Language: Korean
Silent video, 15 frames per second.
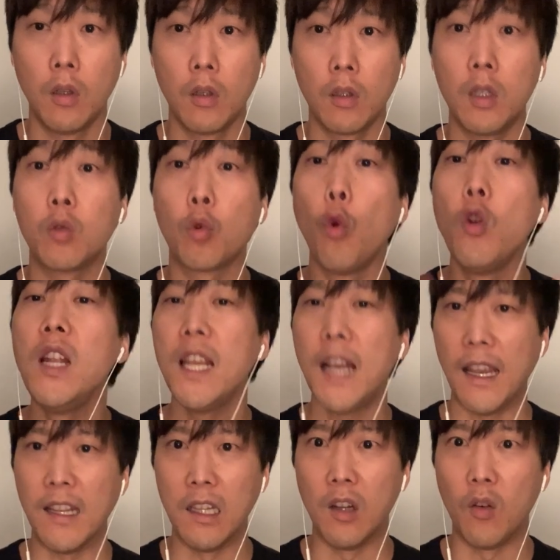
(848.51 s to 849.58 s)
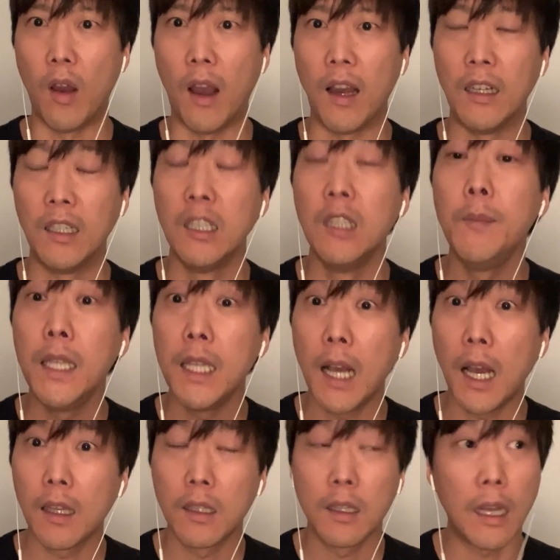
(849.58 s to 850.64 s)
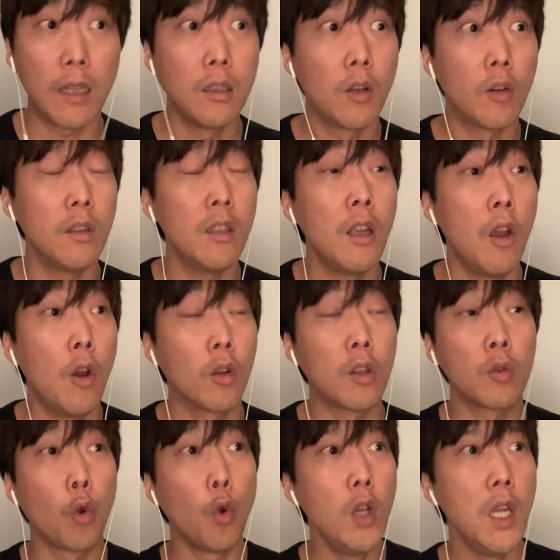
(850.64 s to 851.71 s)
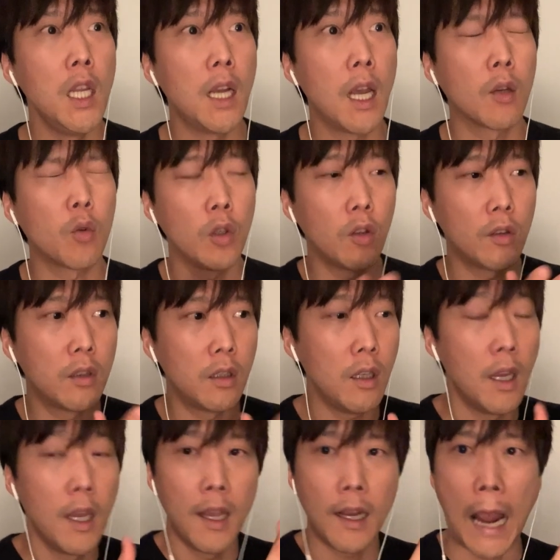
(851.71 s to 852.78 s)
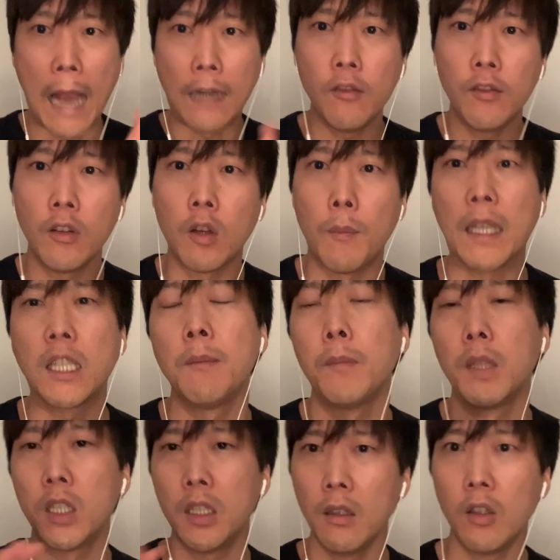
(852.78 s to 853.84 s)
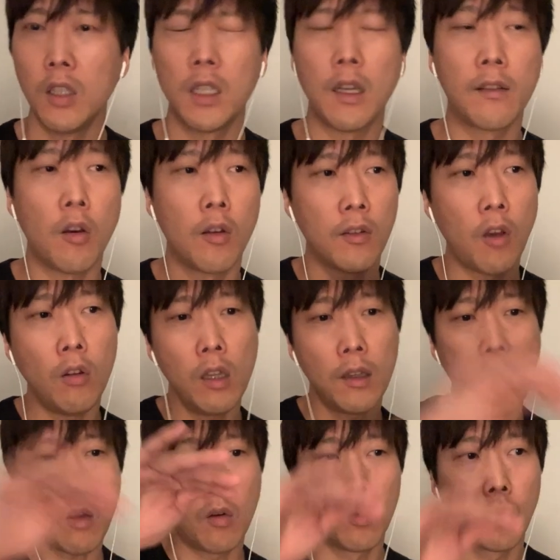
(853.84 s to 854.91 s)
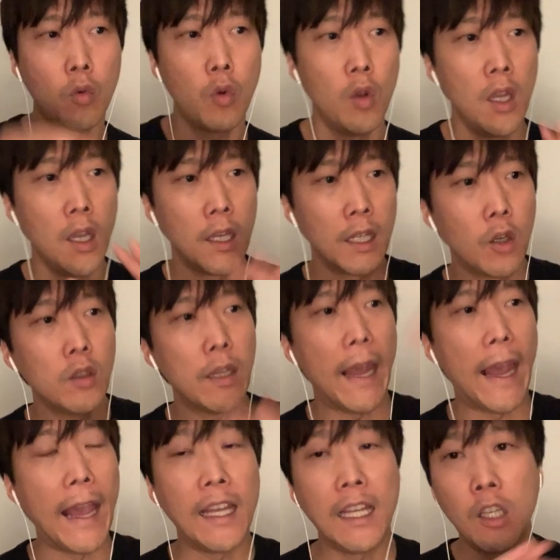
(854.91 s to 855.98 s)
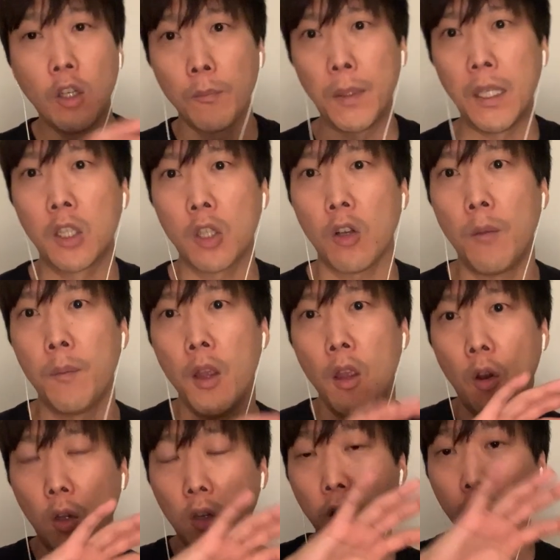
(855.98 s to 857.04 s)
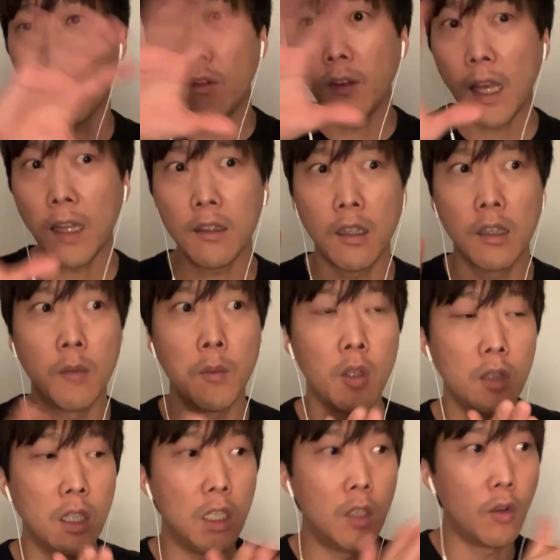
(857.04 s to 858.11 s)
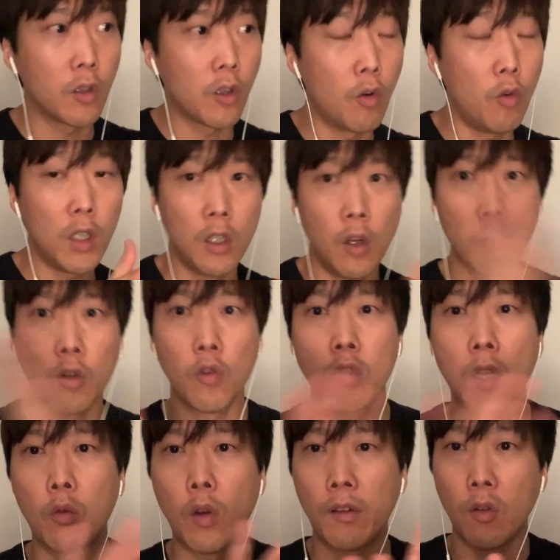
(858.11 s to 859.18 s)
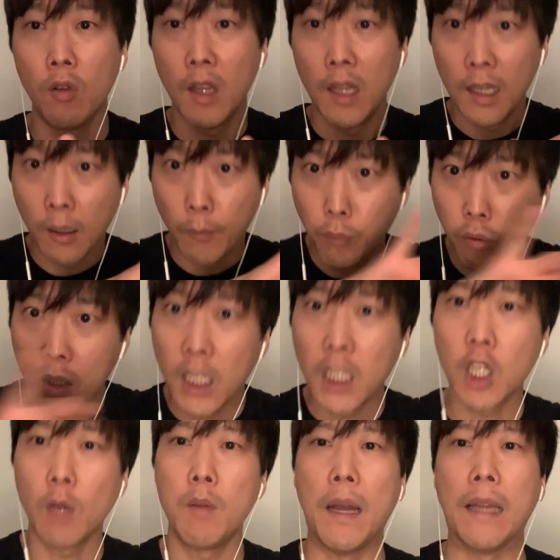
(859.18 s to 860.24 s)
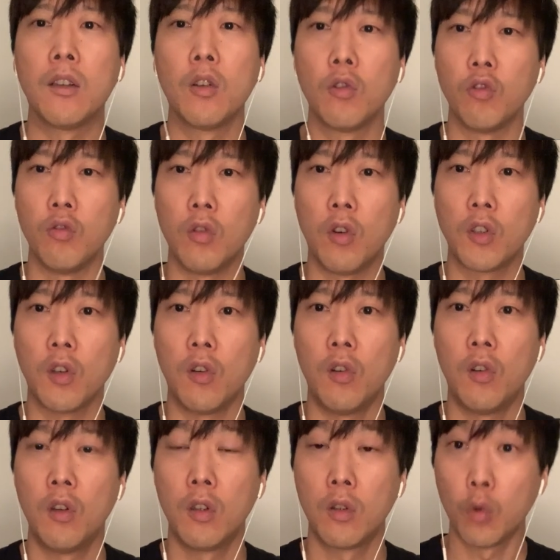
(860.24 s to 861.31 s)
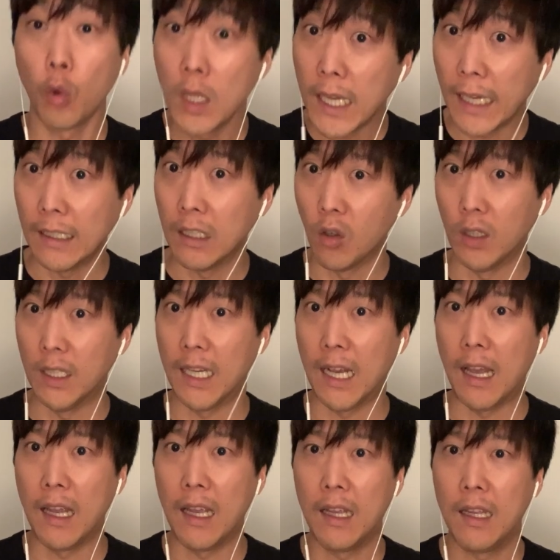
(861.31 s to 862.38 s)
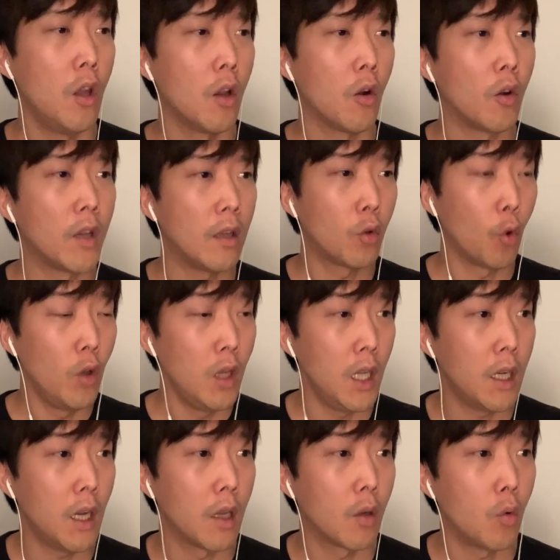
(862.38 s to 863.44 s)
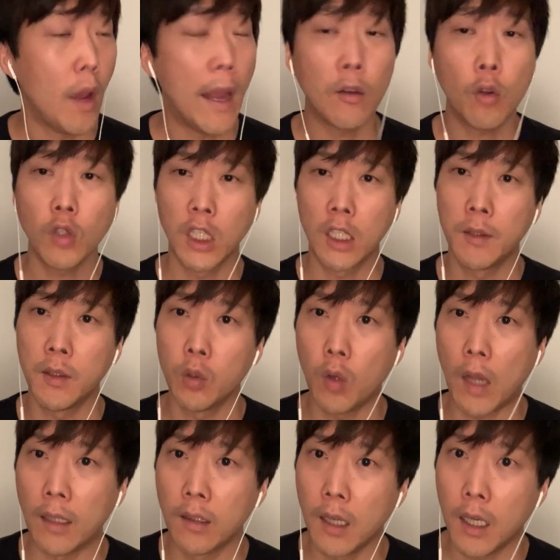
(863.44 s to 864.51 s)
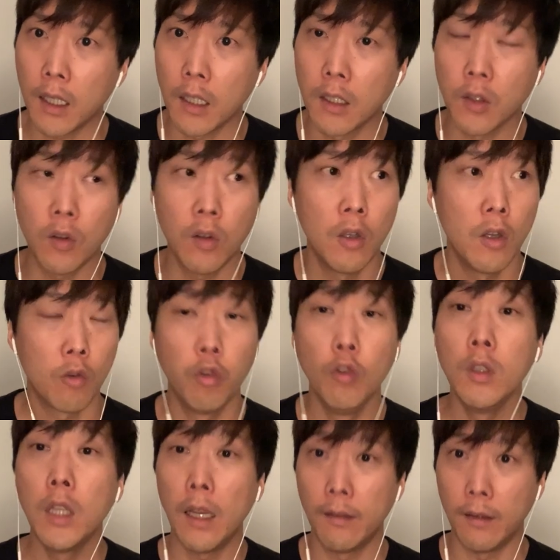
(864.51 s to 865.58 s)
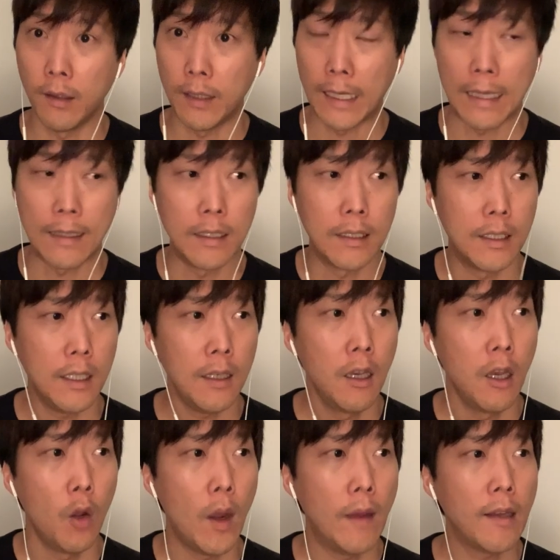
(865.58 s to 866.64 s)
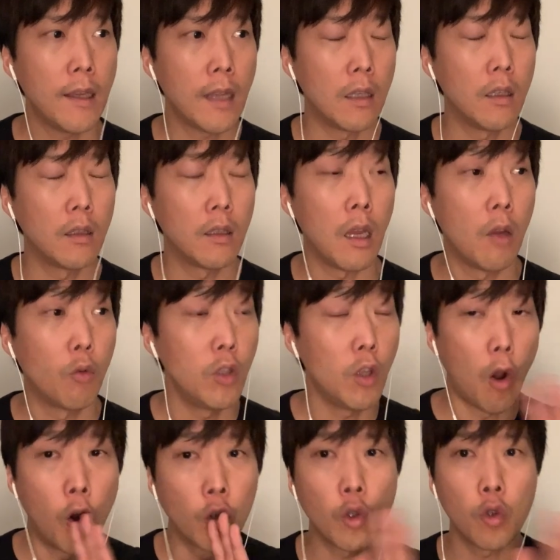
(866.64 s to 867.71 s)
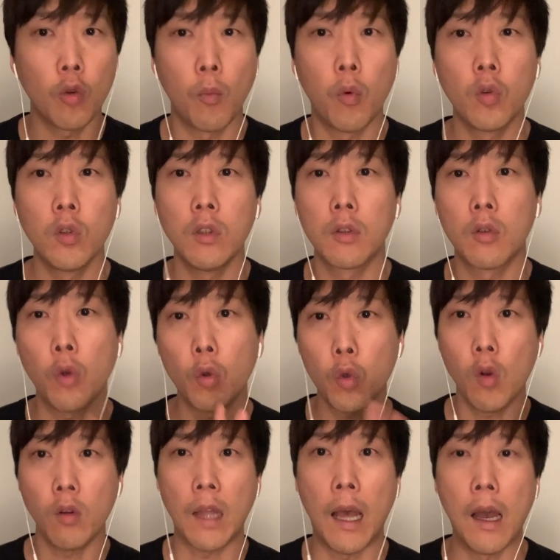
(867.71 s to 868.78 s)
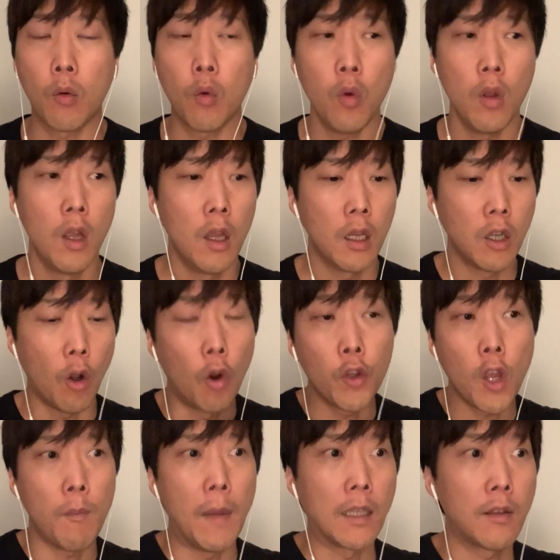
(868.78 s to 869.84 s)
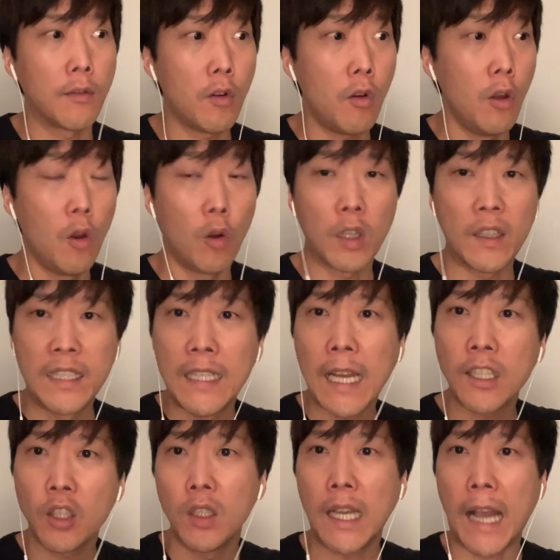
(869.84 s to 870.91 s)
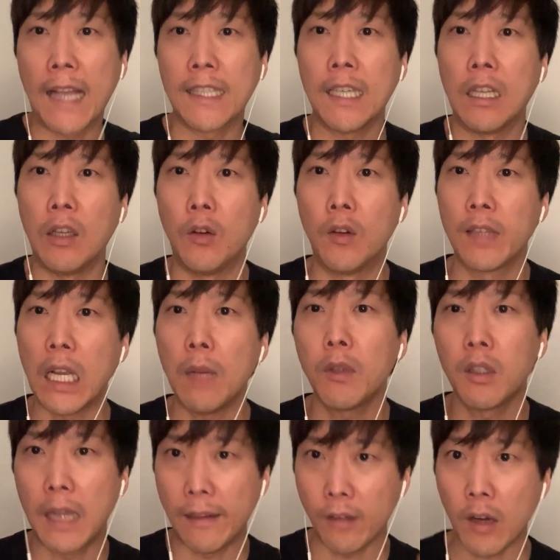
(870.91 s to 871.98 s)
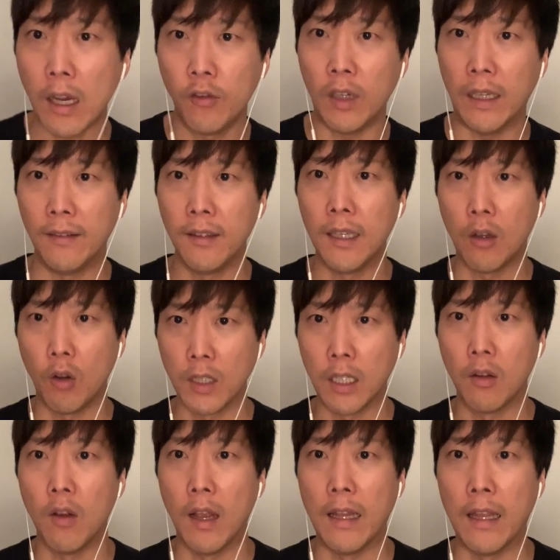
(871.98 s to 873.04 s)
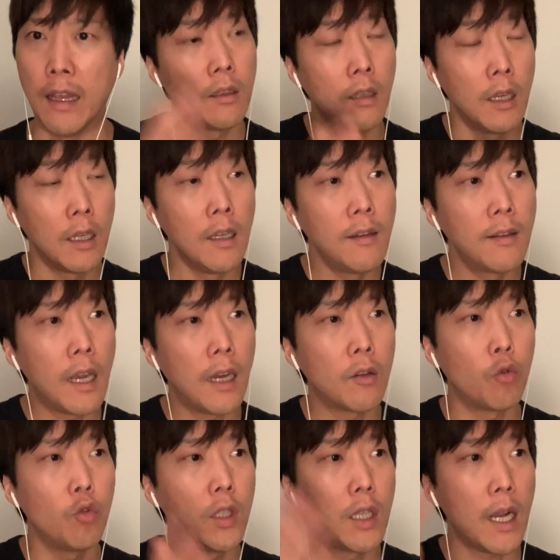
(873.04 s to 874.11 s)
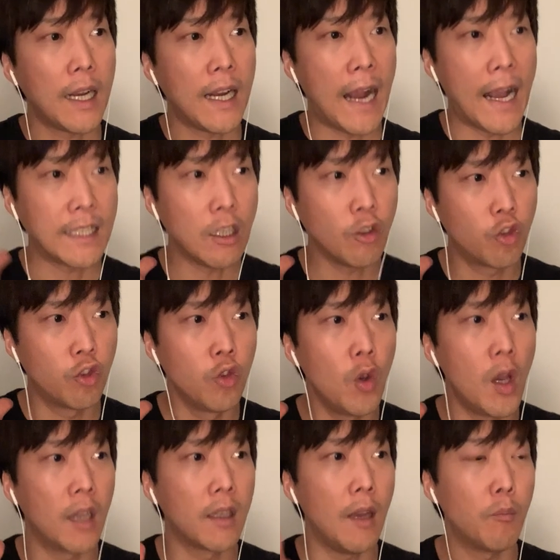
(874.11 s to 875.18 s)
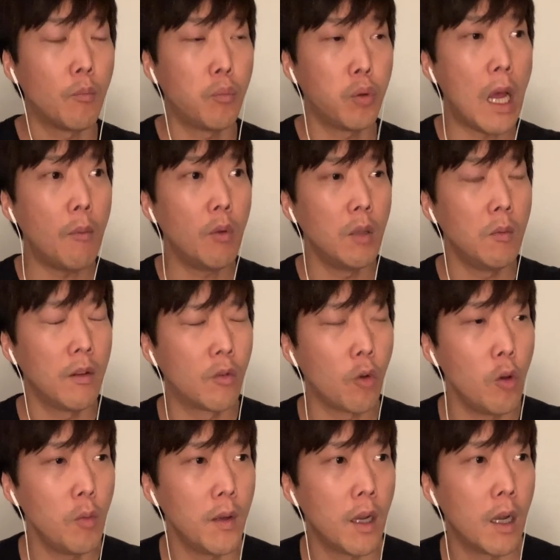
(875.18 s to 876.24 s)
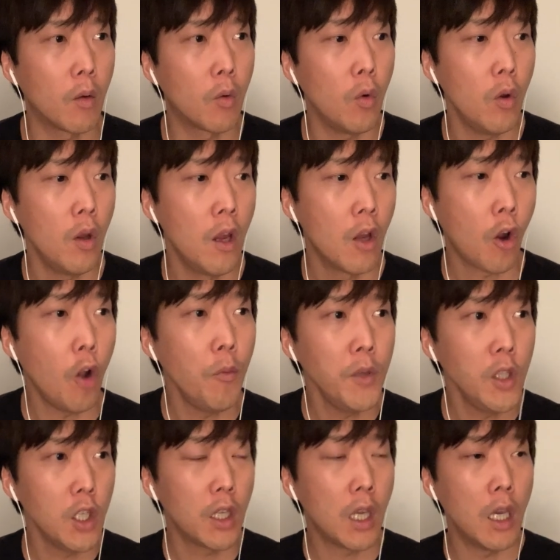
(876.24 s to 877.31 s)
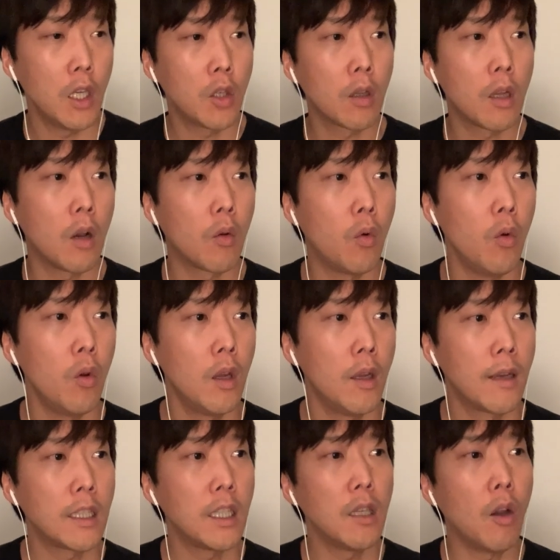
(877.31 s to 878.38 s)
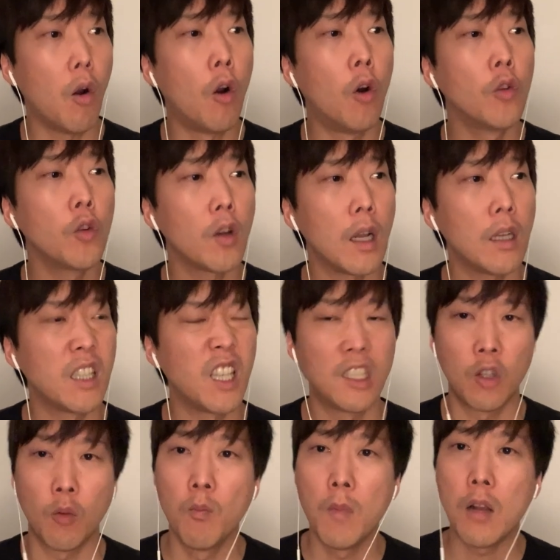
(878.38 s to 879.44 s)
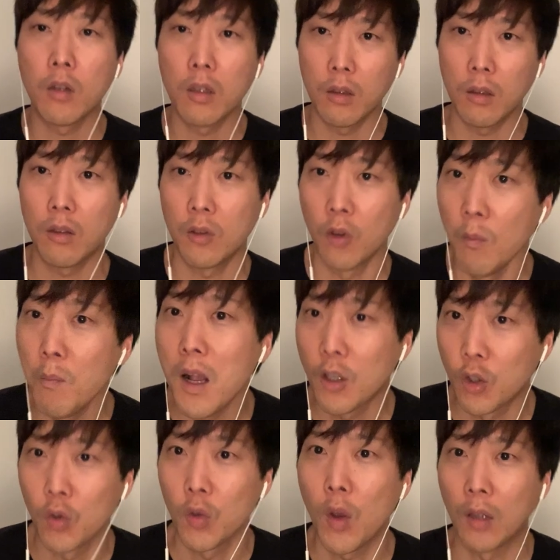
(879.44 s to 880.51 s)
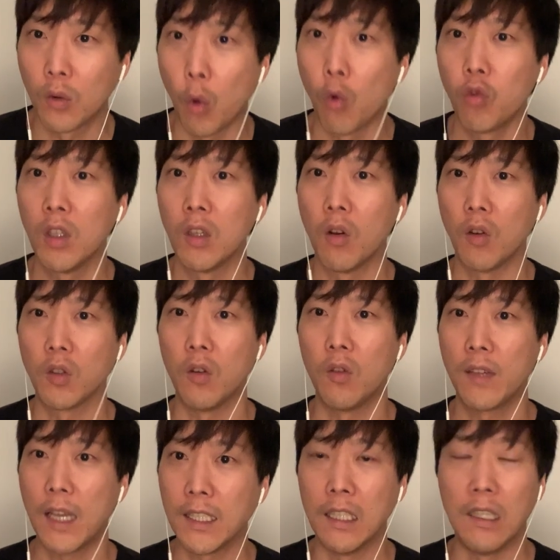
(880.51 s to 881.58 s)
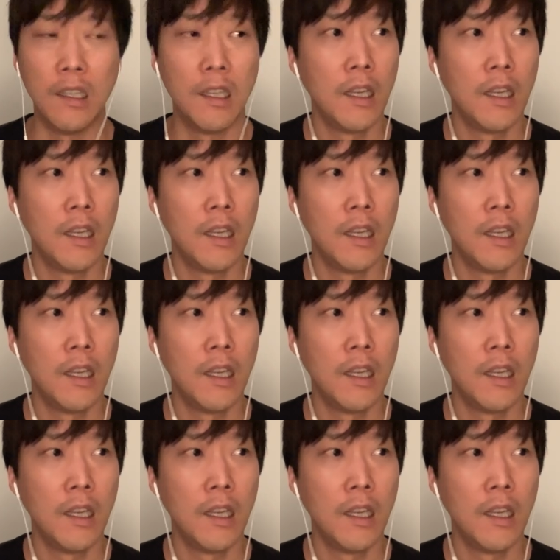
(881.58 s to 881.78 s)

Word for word: 그리고 논리가 있는 거야. 의미가 있다는 것은 어떤 논리가 있고 이것들을 가르치는 거 마치 머신러닝에서 선을 닦고 놓고 이건 A 이건 B처럼 어떤 현상들이 있으면 이건 이런 경우 이런 경우라고 해서 그 분기점을 만들어 주는 거죠 논리가 있는 거니까 거기엔 논리가 있고 행동 지침도 가능하겠죠 군대에 있을 때라든지 회사 다닐 때 우리 언어로 모든 소통을 다 하고 그 언어에 맞춰서 어떤 디렉션이 가잖아요 사람은 그걸 해석할 수가 있으니까 어쨌든 간에 일상에서 우리가 가장 중요하게 프라블림을 솔빙하고 커뮤니케이션하고 사실 이 언어라는 게 정말 정말 중요한 도구인 거죠, 사실.